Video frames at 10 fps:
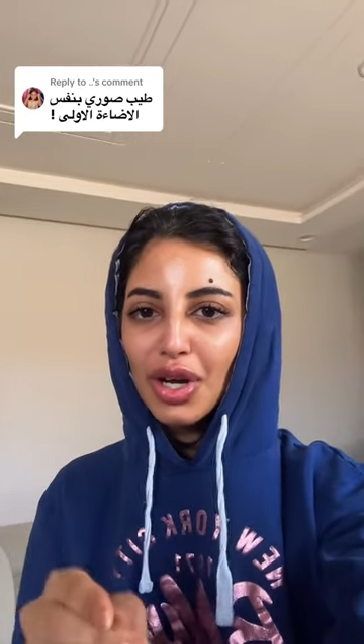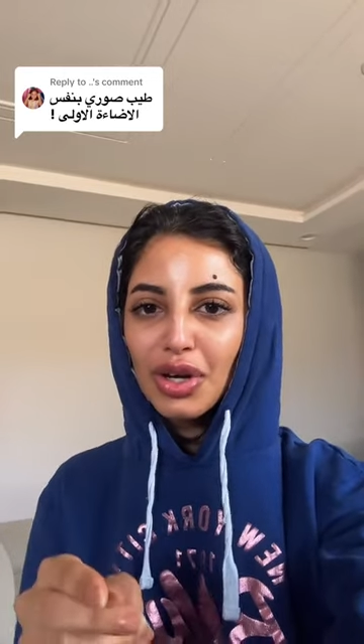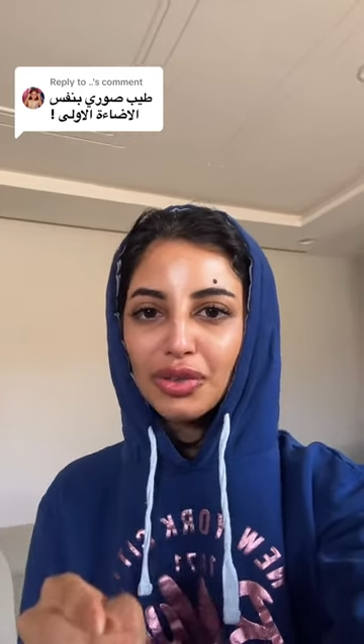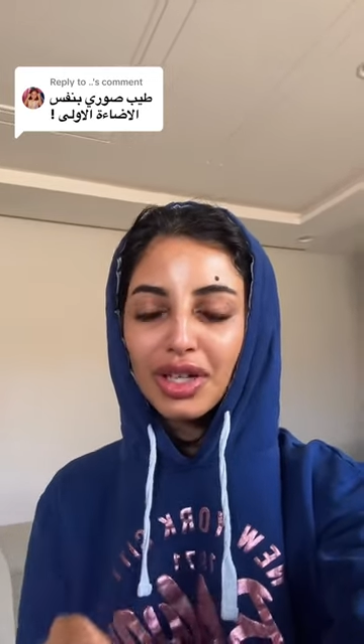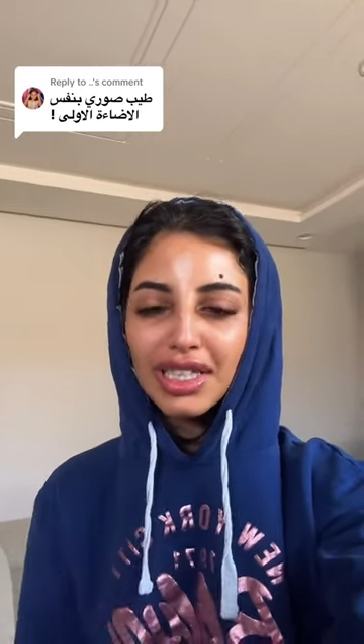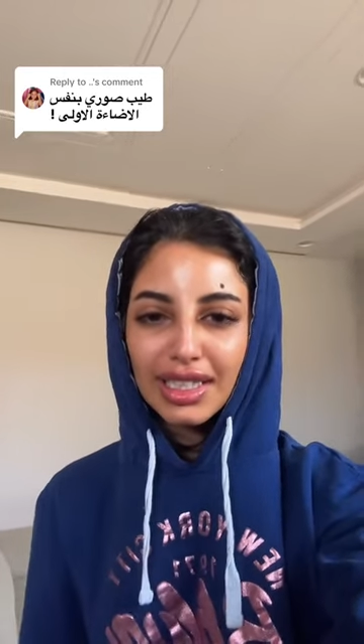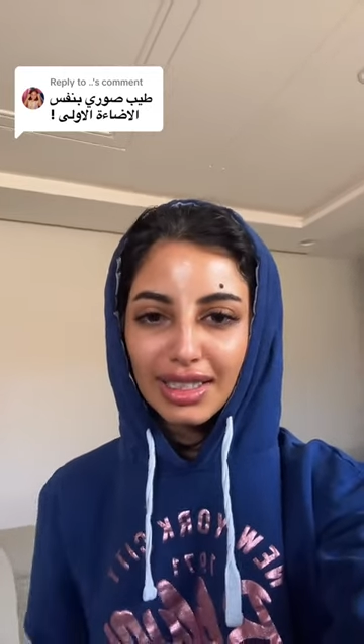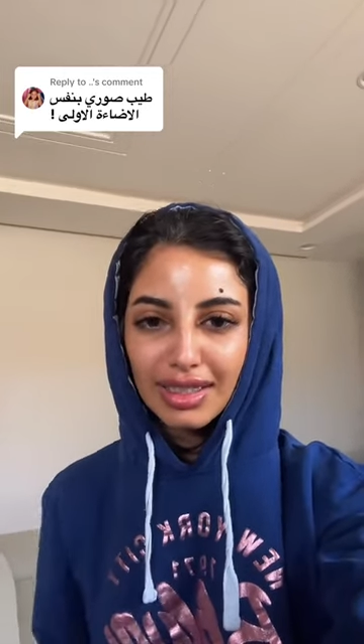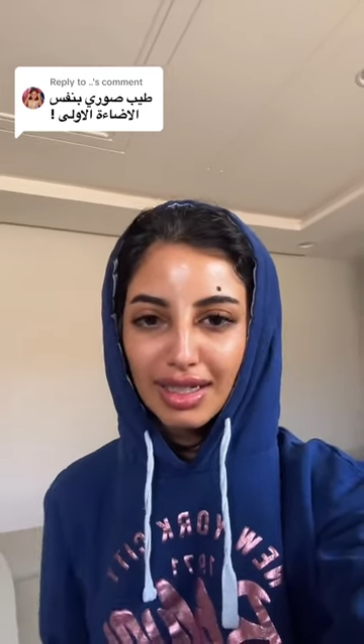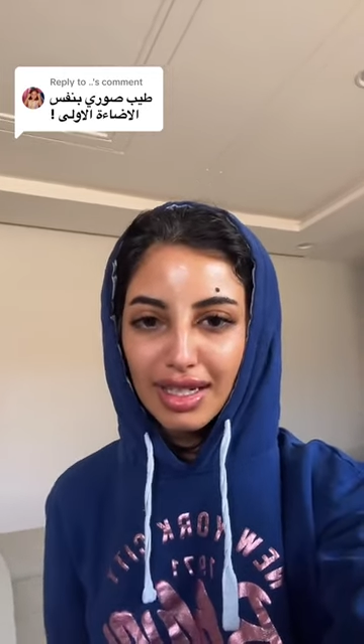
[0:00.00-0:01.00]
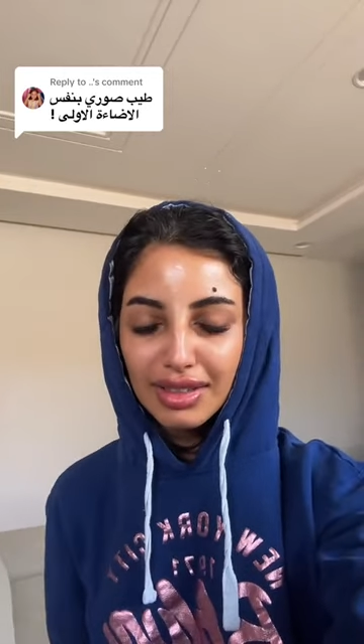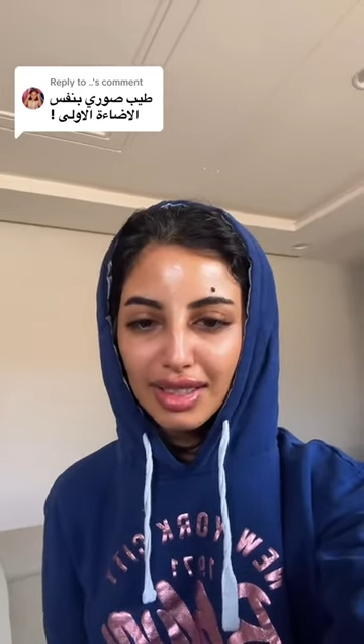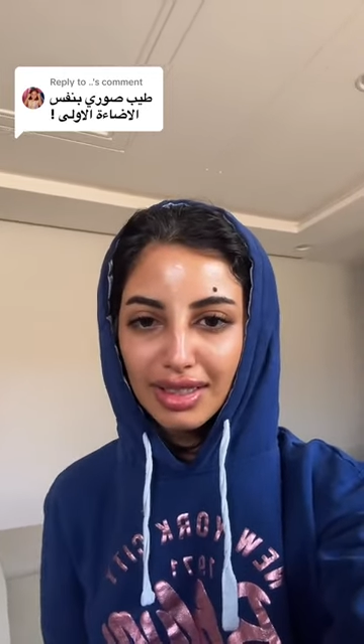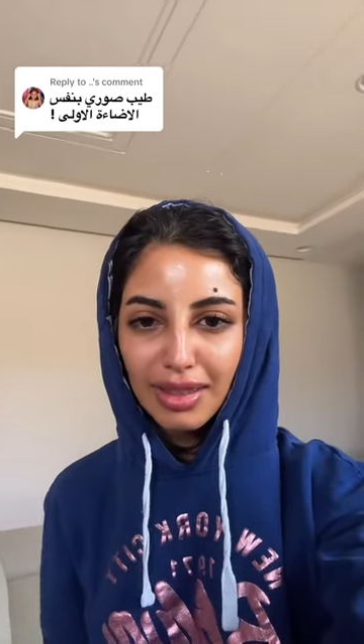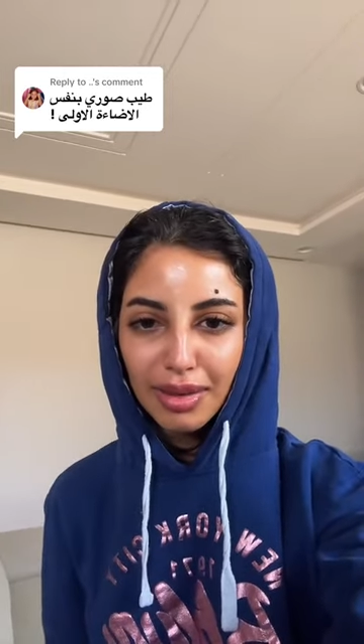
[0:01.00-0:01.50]
وفاتحة التعليقات
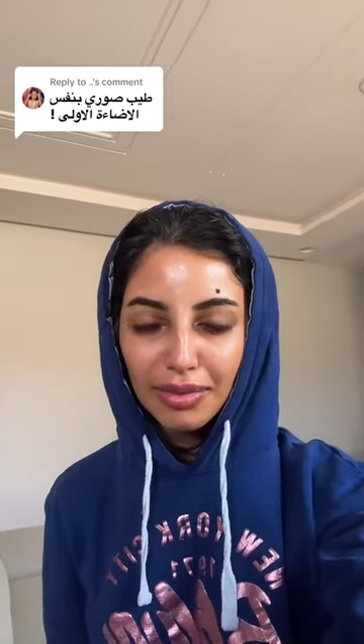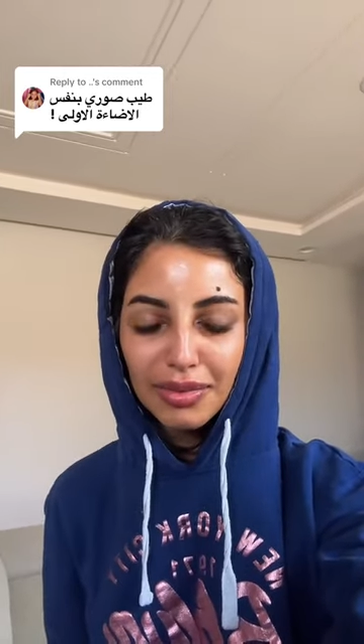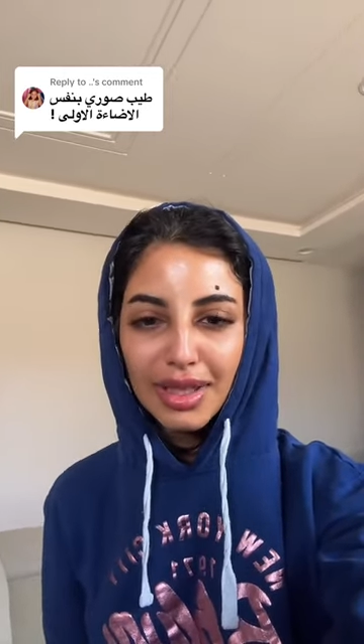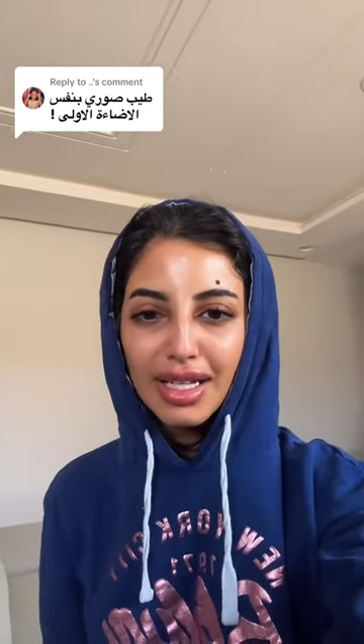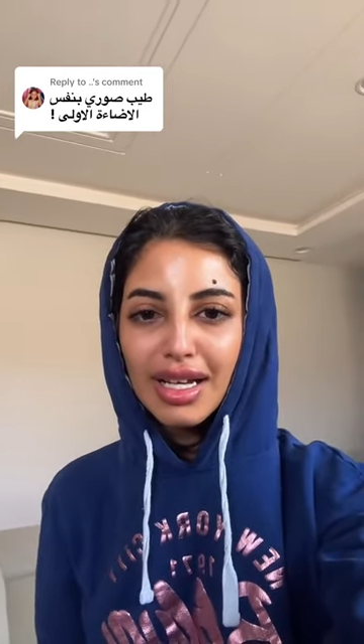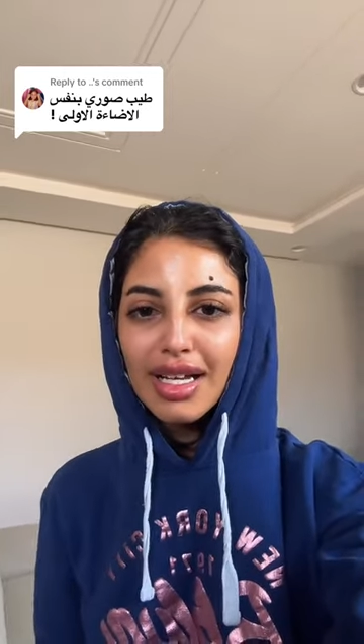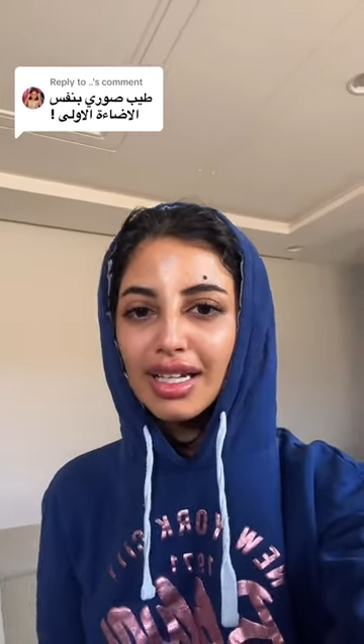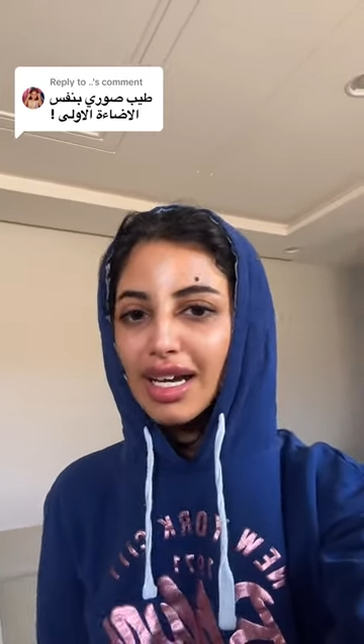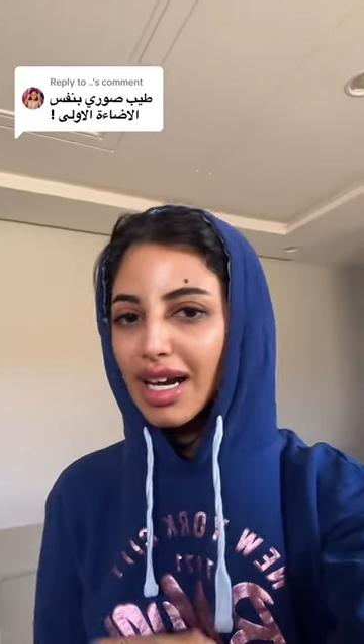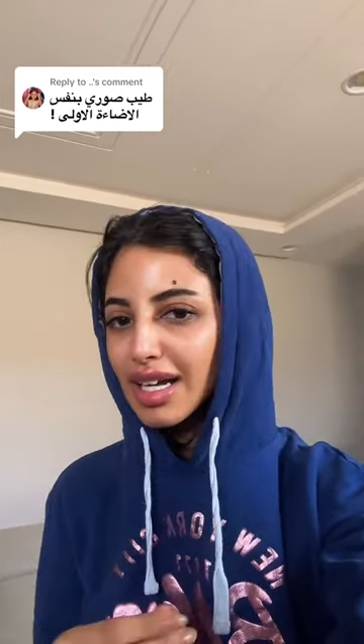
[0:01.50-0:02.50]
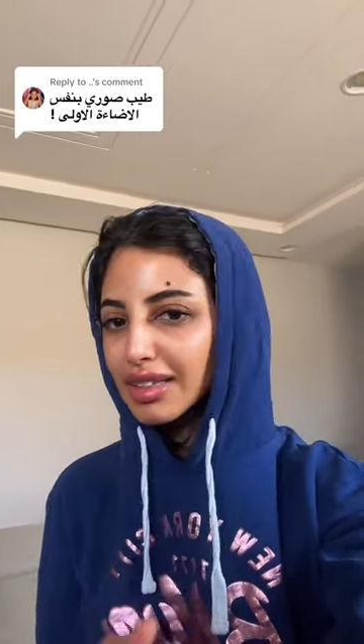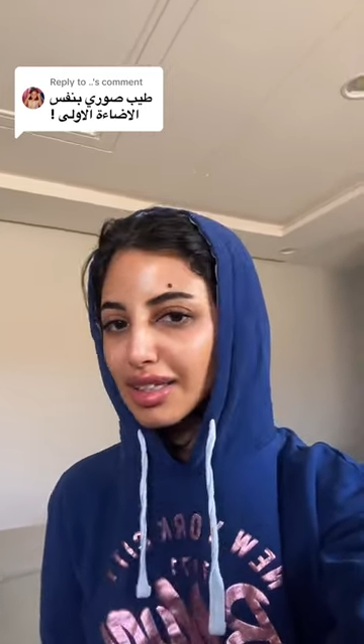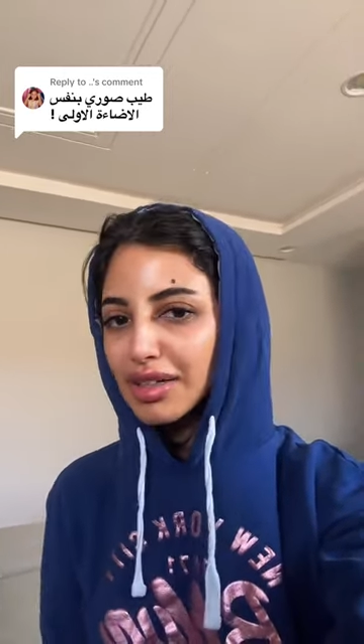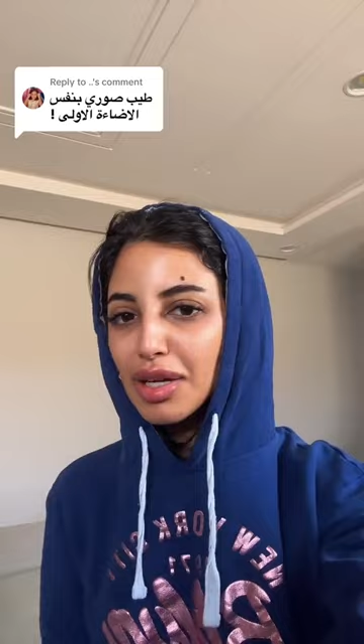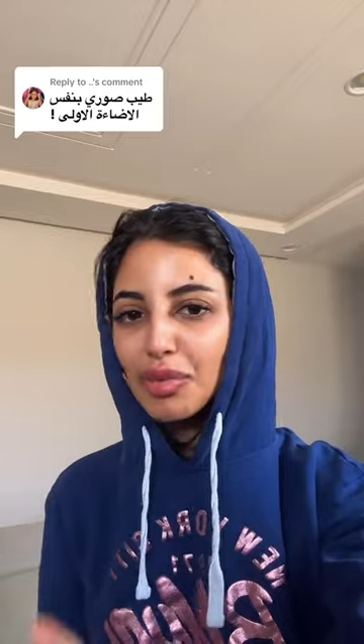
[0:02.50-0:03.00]
أقرأ لا حاطة
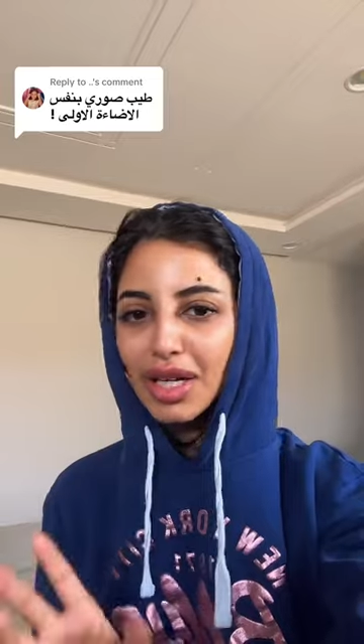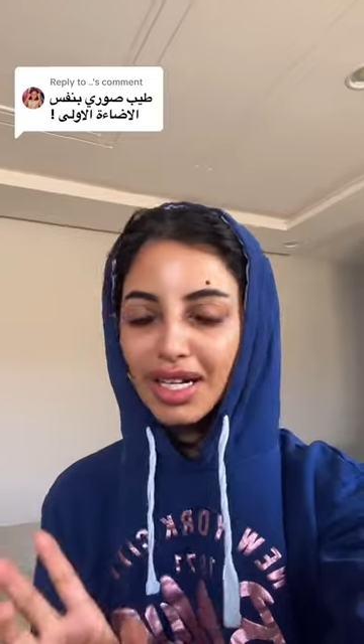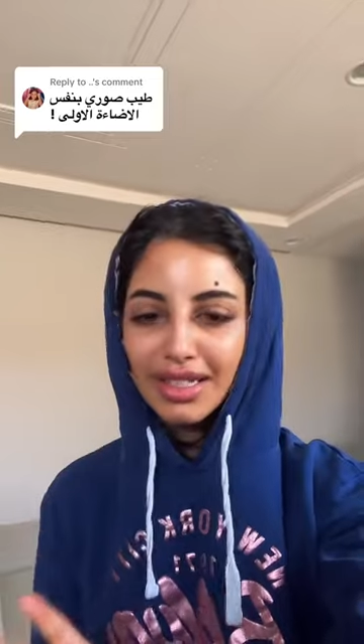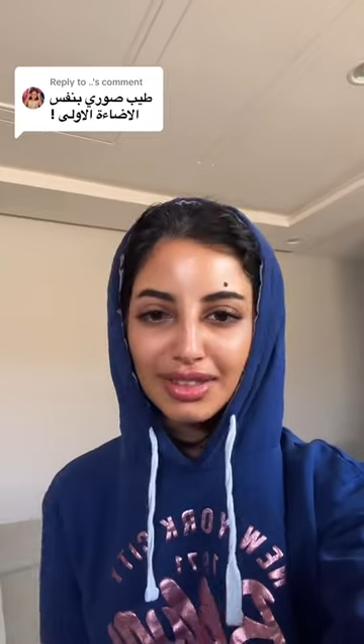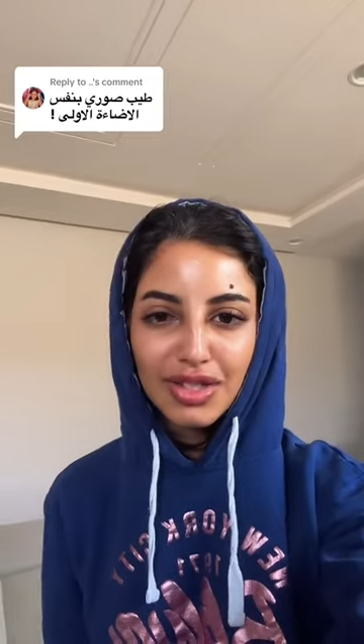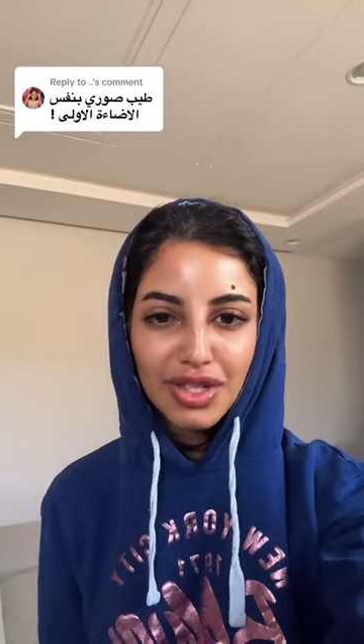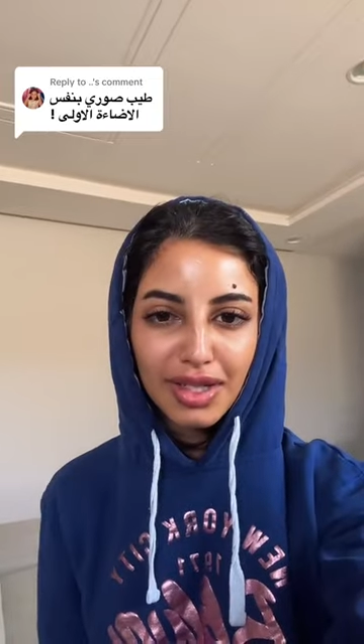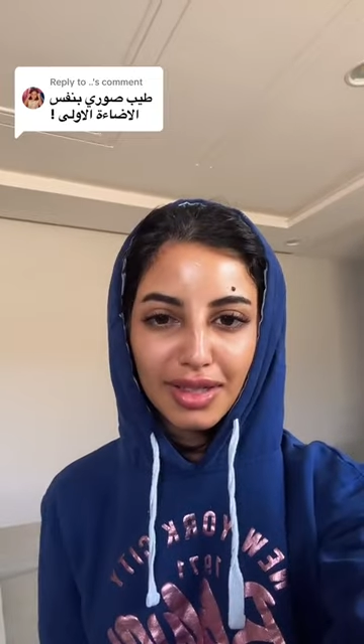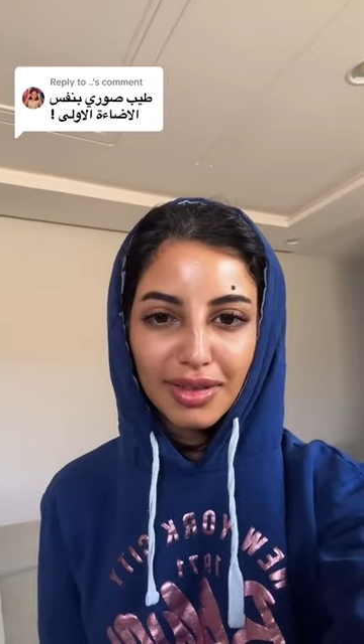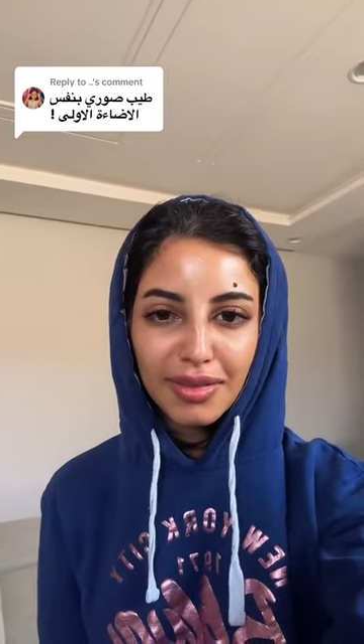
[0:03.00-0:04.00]
كريم ولا حاطة شيء